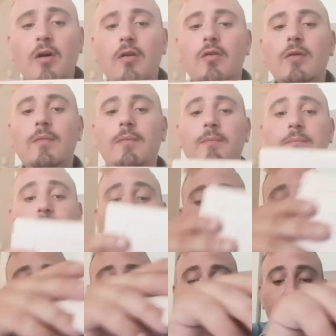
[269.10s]
le
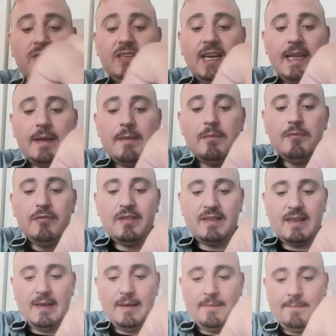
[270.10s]
poudré
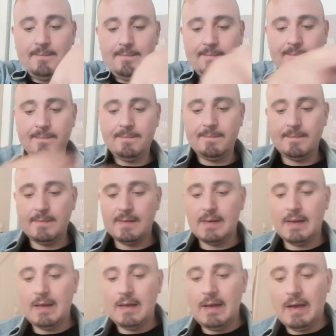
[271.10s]
musqué.
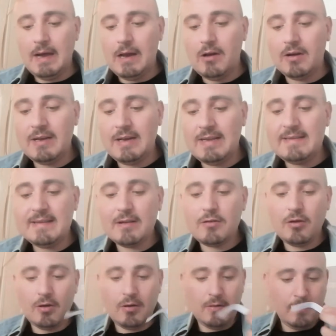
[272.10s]
Alors il a des
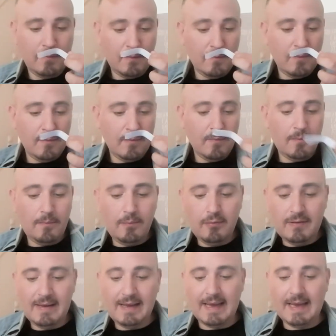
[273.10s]
accords
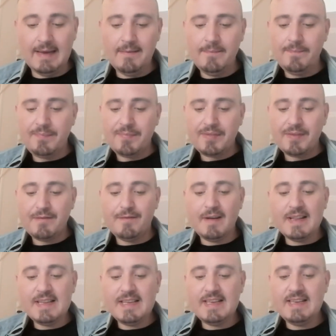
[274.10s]
poudré,
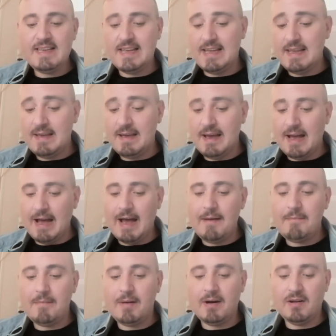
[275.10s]
vanillé,
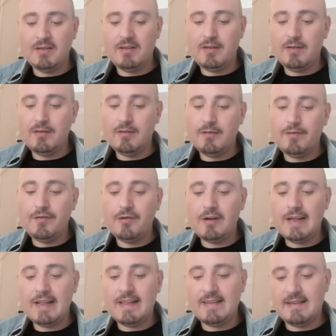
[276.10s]
amande,
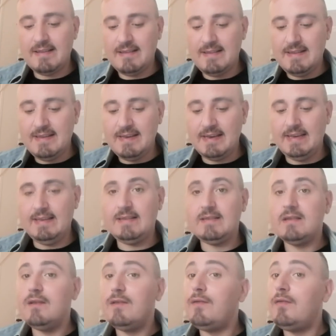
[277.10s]
violette,
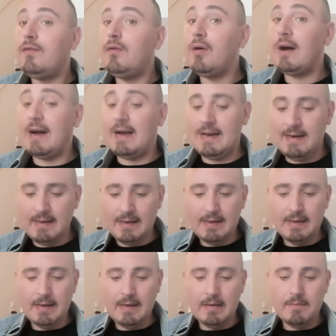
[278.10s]
d'iris, floral,
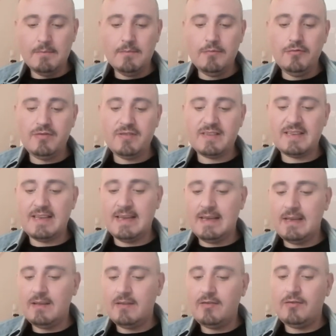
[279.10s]

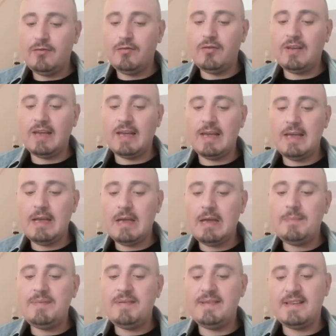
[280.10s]
musqué, sucré,
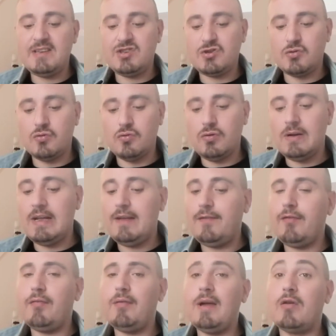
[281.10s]
épicé chaud et
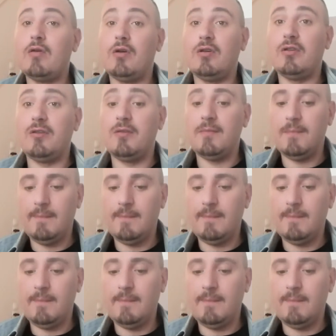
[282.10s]
fruit à coque.